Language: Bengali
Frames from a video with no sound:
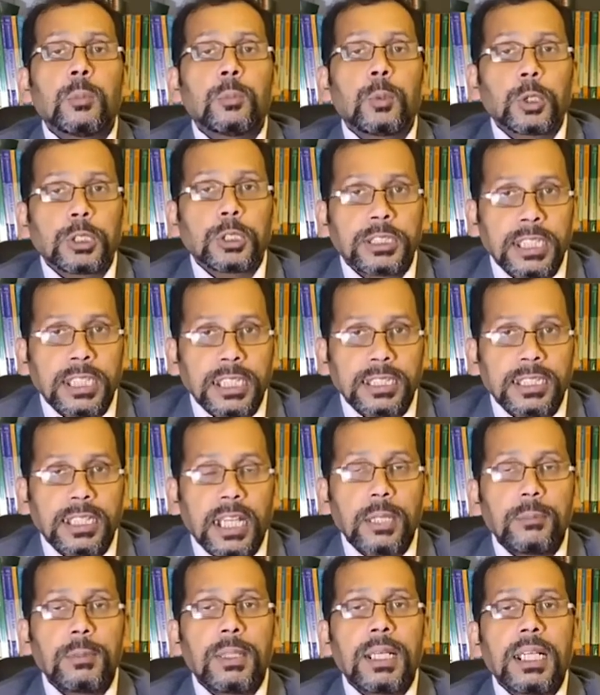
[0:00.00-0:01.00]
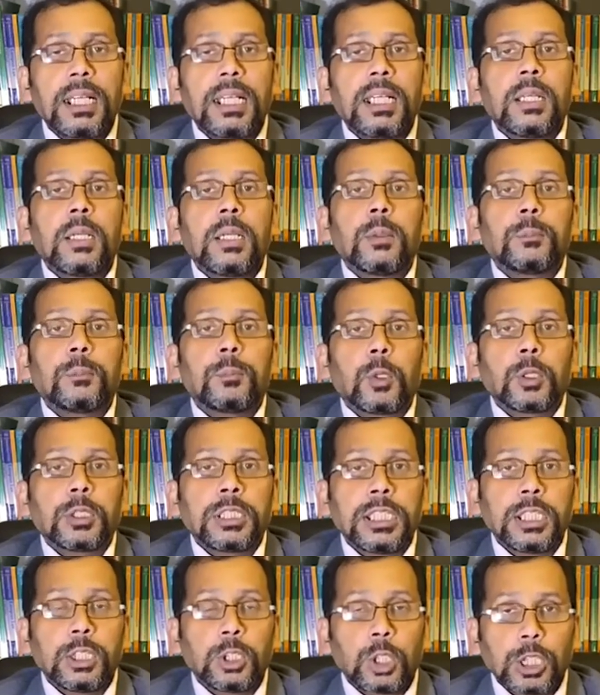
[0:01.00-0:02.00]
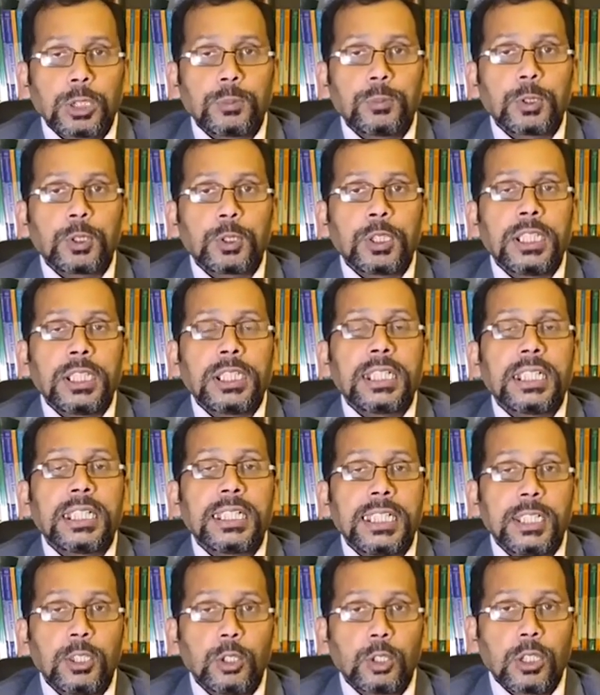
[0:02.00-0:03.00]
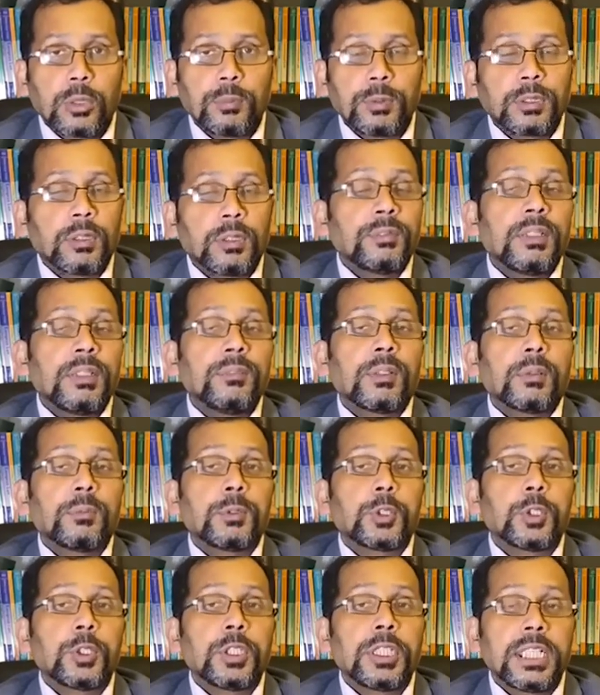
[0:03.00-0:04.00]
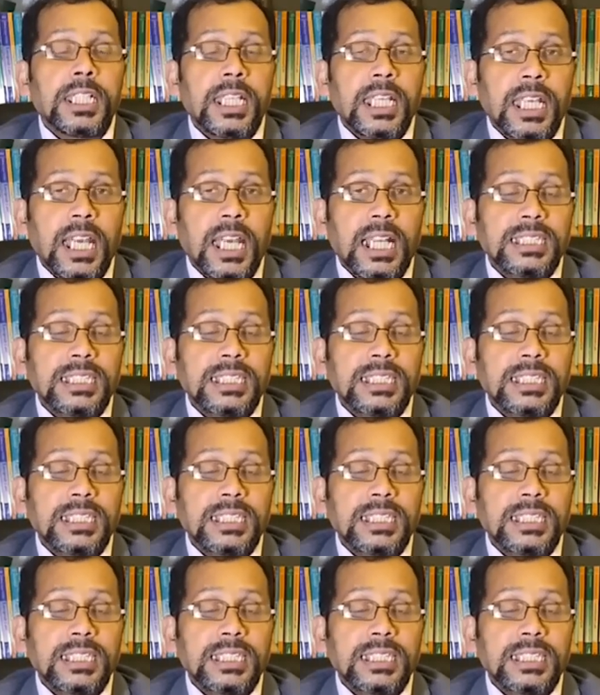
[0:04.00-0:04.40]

প্রত্যেক ড্রাইভার প্রতি দশ বছরে এটা রিনিউ করবে সব ইনফরমেশন দিয়ে